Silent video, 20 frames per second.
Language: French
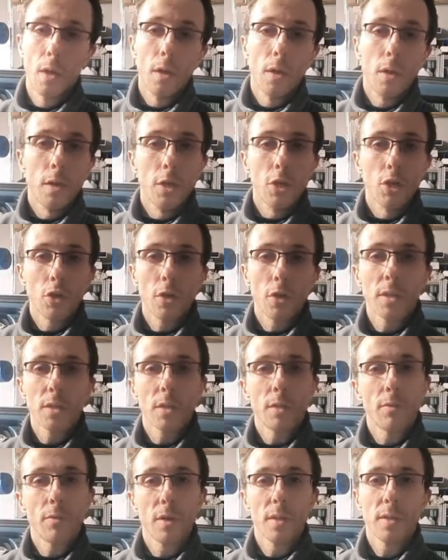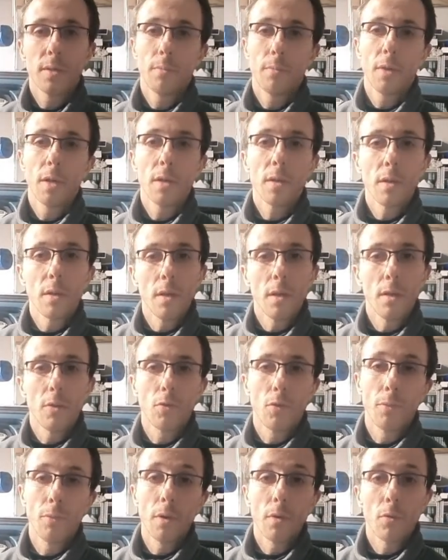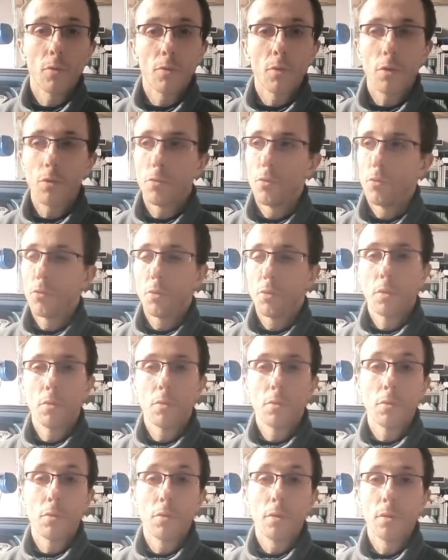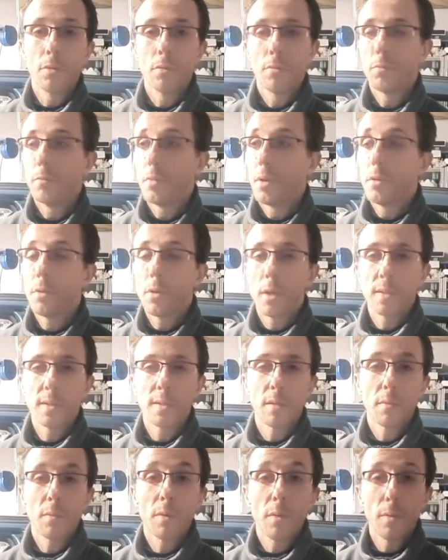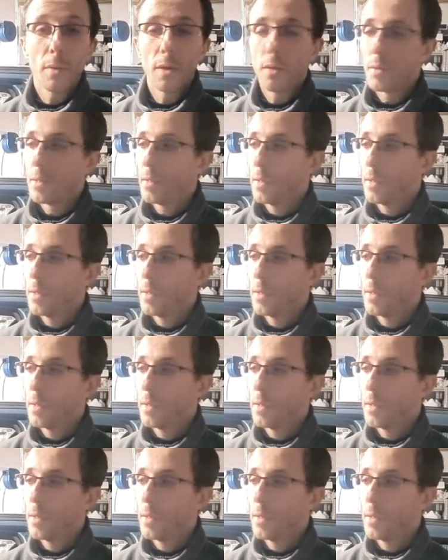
les gens qu'est-ce qu'ils vont aller s'emmerder aller tomber un compteur d'une Twingo, quoi, une bagnole à 5000 balles.